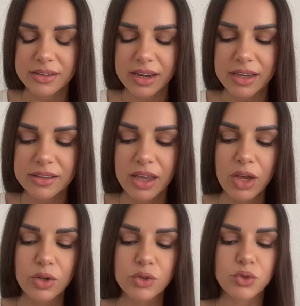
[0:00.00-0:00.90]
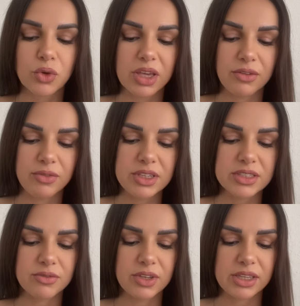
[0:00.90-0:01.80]
drängt, so
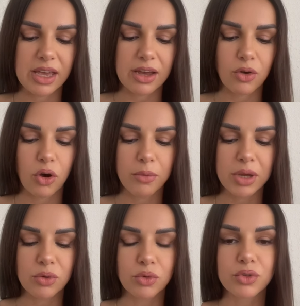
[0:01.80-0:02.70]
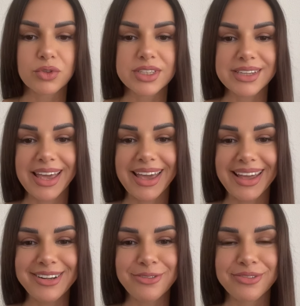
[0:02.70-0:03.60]
gewiss wird er kommen und uns
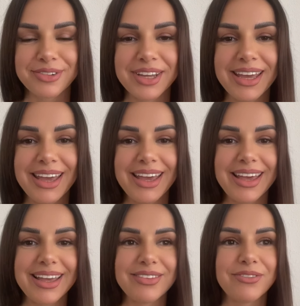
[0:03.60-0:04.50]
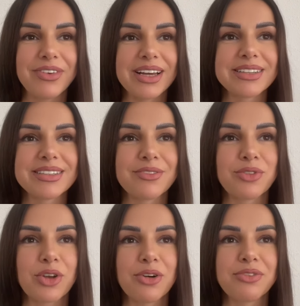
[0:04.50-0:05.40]
helfen. Was,
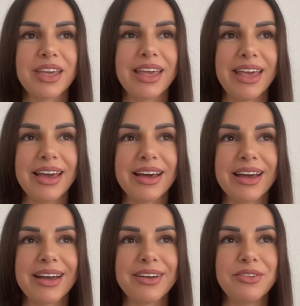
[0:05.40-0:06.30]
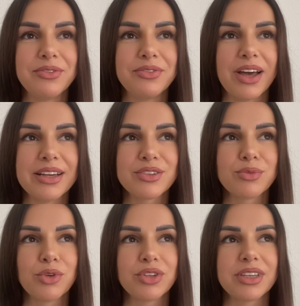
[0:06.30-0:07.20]
worauf der Herr weisen
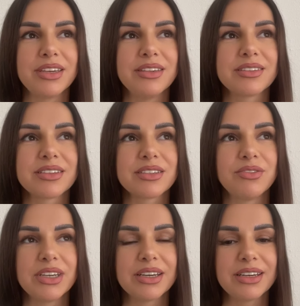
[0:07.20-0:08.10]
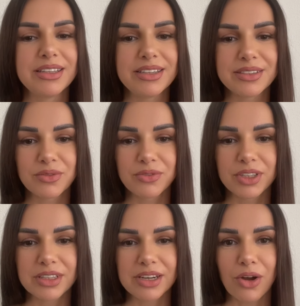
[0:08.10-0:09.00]
möchte, ist, dass wir in diesem
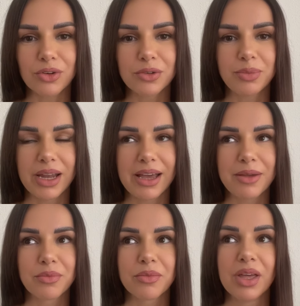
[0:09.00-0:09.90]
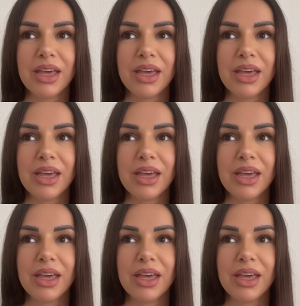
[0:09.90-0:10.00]
Vertrauen bleiben.